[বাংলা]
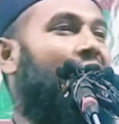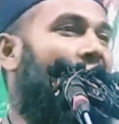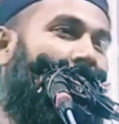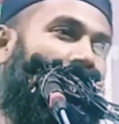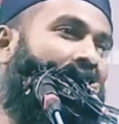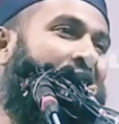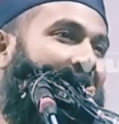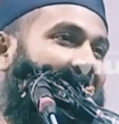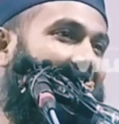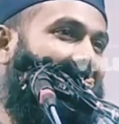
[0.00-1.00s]
কারণ সব লোক
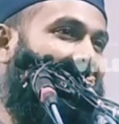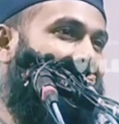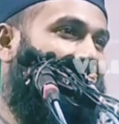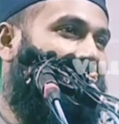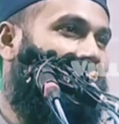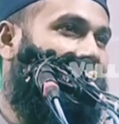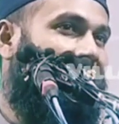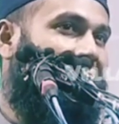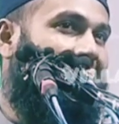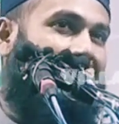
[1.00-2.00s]
জানে
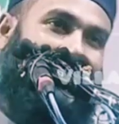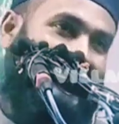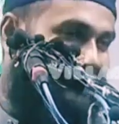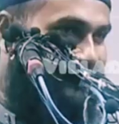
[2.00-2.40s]
যে